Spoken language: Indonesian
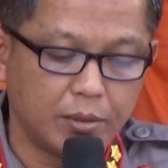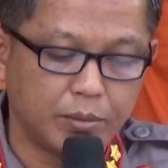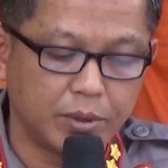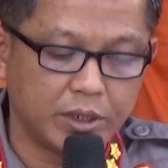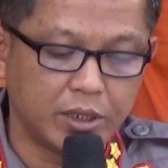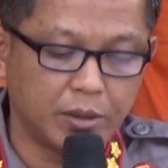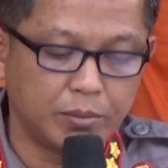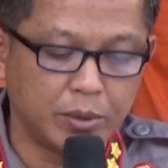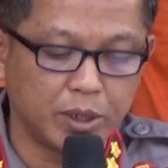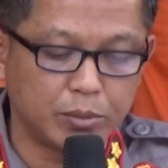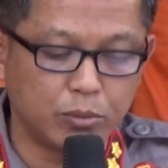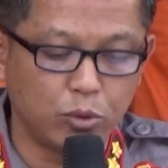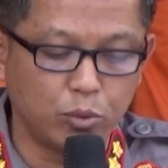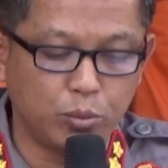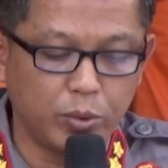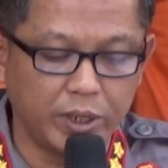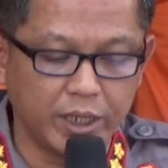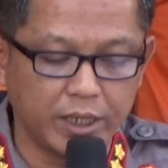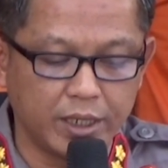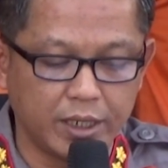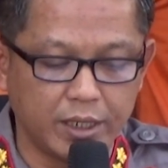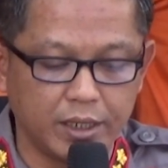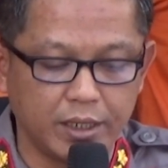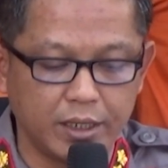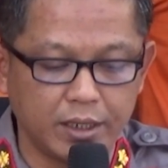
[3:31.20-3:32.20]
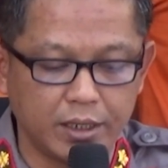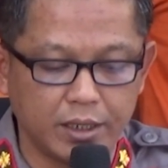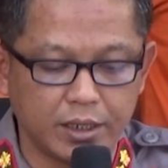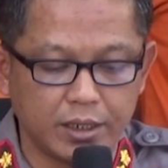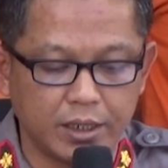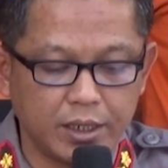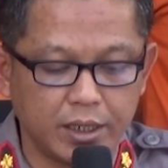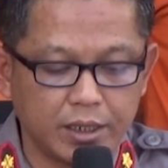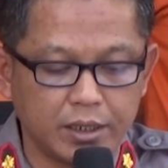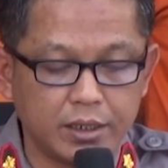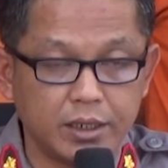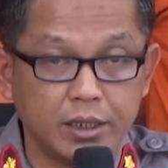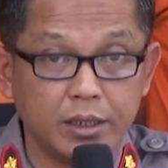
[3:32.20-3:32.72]
pejabat publik
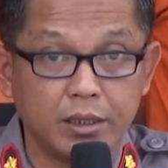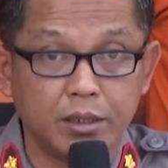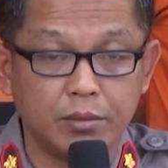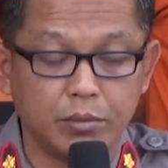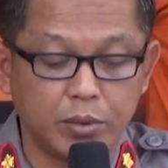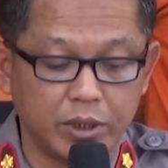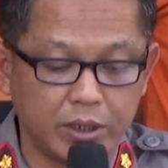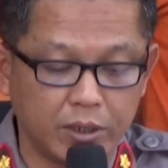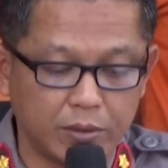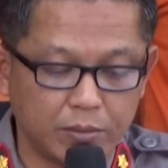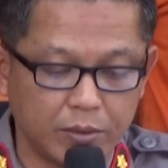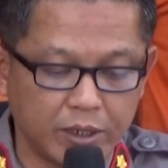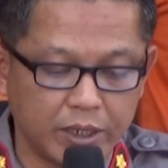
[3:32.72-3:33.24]
yang di Benda